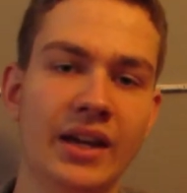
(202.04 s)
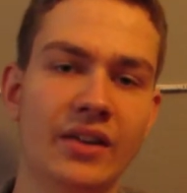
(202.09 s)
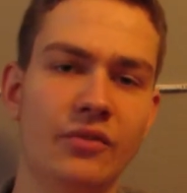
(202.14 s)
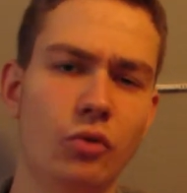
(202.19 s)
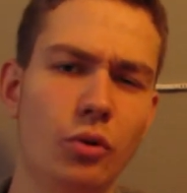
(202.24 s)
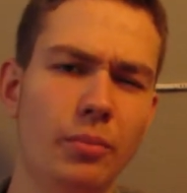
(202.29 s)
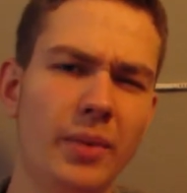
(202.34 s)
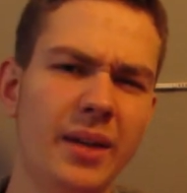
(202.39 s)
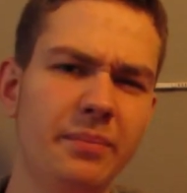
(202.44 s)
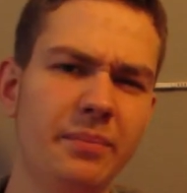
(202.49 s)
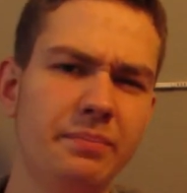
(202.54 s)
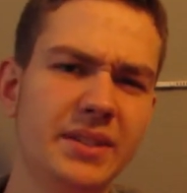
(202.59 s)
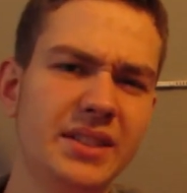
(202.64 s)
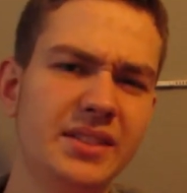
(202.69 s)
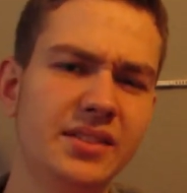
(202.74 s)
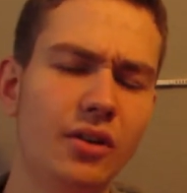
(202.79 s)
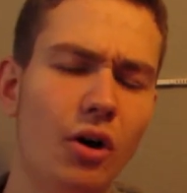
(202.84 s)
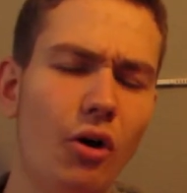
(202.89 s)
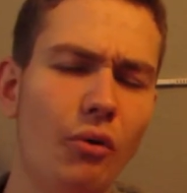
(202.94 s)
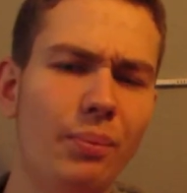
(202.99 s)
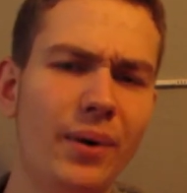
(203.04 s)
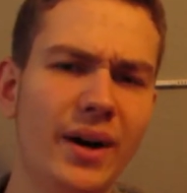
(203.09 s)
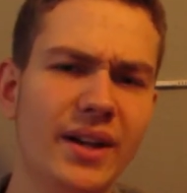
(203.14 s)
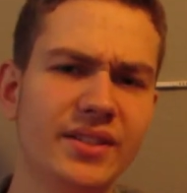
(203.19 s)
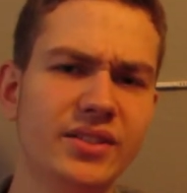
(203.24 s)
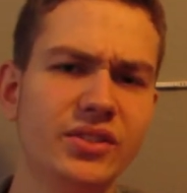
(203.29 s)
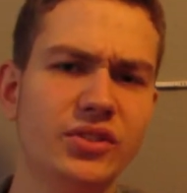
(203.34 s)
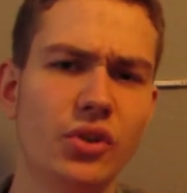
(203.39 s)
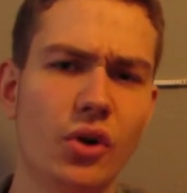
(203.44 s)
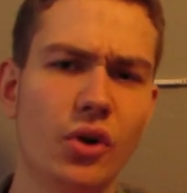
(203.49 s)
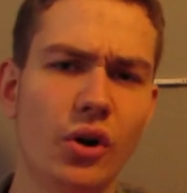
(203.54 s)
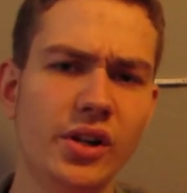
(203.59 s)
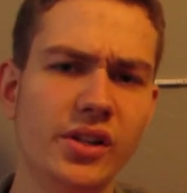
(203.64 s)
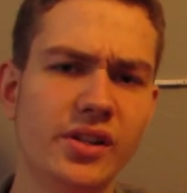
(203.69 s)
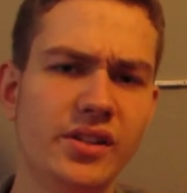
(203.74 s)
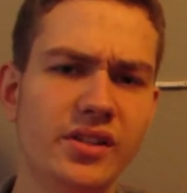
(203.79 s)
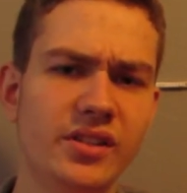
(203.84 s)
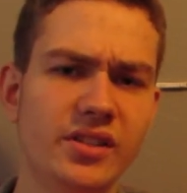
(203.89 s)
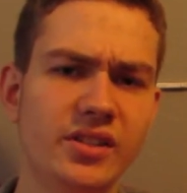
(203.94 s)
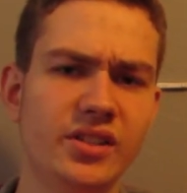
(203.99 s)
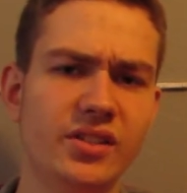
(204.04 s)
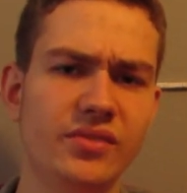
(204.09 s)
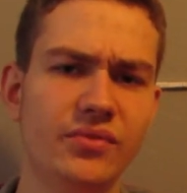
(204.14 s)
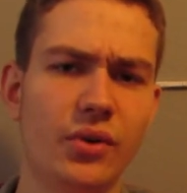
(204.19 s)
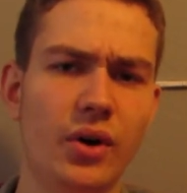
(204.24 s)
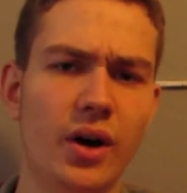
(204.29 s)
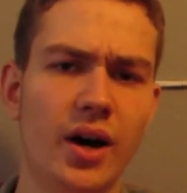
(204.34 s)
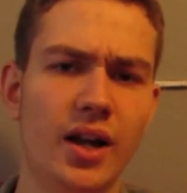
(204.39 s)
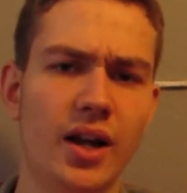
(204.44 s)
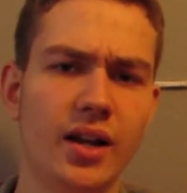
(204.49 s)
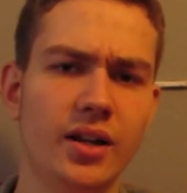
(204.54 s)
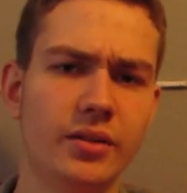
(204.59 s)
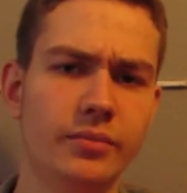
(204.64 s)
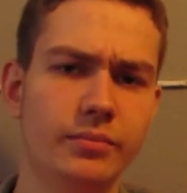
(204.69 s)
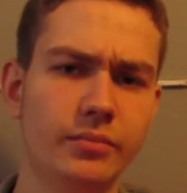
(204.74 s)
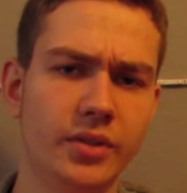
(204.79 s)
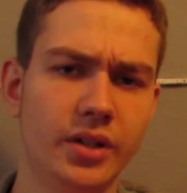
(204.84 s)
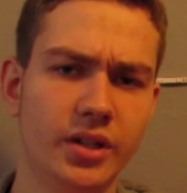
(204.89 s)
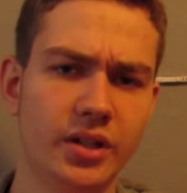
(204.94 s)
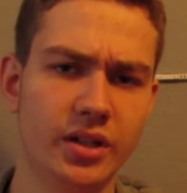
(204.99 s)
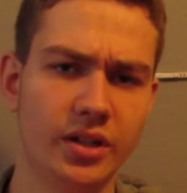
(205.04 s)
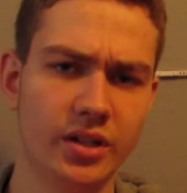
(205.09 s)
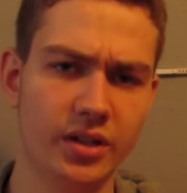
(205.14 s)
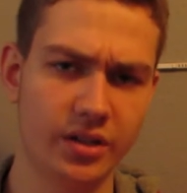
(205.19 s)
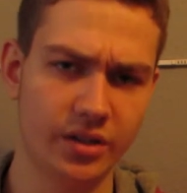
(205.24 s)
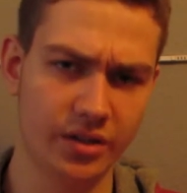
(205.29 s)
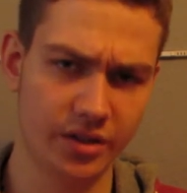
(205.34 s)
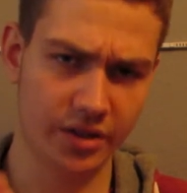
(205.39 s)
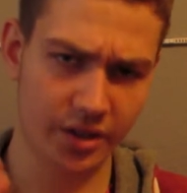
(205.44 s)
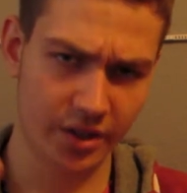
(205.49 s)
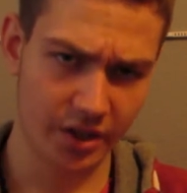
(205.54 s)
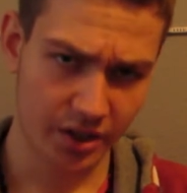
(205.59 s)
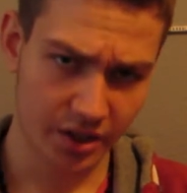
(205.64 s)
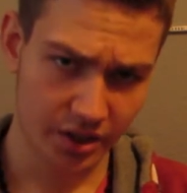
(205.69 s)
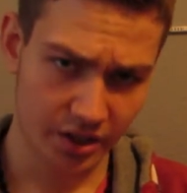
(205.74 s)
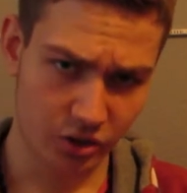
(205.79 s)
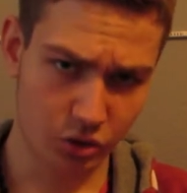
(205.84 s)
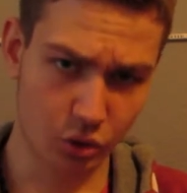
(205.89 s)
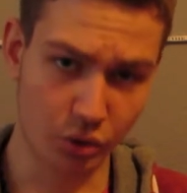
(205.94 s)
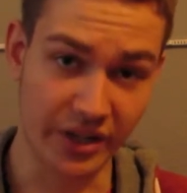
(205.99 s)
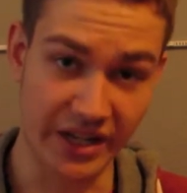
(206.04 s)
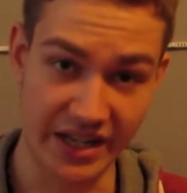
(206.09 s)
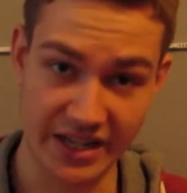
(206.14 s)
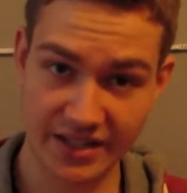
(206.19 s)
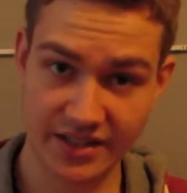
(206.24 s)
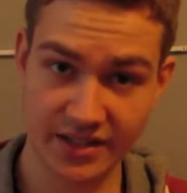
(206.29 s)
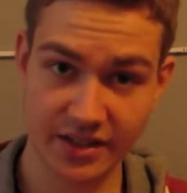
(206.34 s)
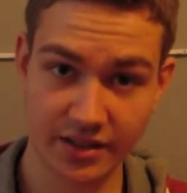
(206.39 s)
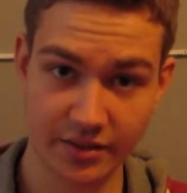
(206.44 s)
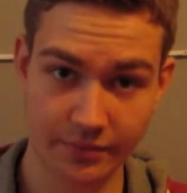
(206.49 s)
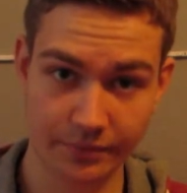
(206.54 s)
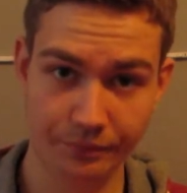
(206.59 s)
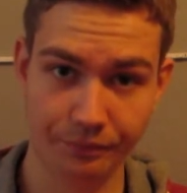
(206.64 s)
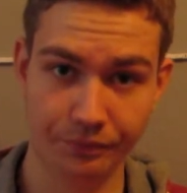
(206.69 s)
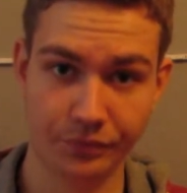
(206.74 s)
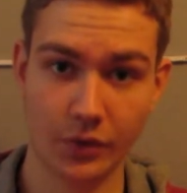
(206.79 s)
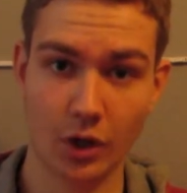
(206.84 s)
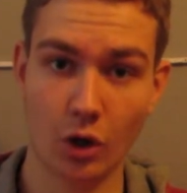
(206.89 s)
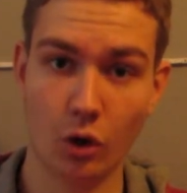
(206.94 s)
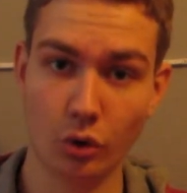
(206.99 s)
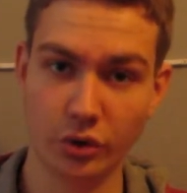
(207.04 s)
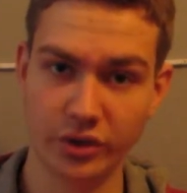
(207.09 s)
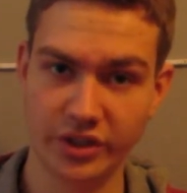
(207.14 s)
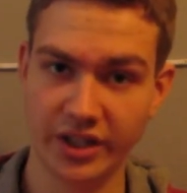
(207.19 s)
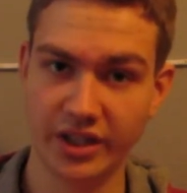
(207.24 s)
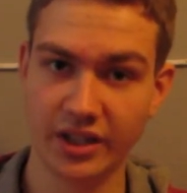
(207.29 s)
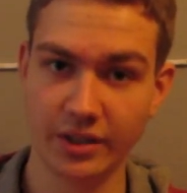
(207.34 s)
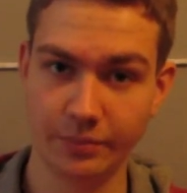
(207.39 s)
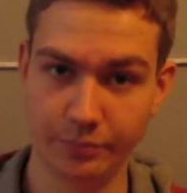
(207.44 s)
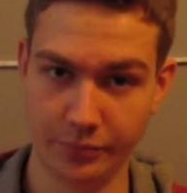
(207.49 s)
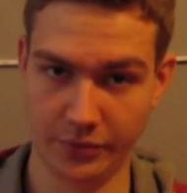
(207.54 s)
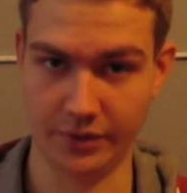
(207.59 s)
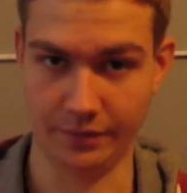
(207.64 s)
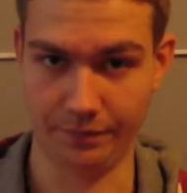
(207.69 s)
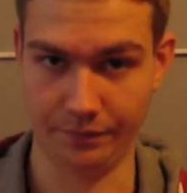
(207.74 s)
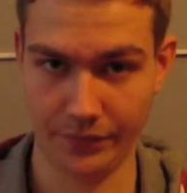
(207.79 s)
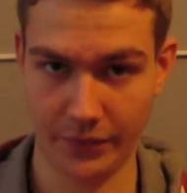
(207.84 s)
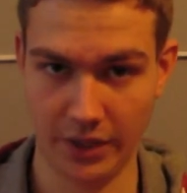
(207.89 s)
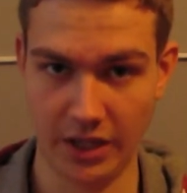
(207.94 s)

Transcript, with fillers: Wo man ein bisschen aufpassen sollte, ist vor allem äh, Tunesien und Ägypten.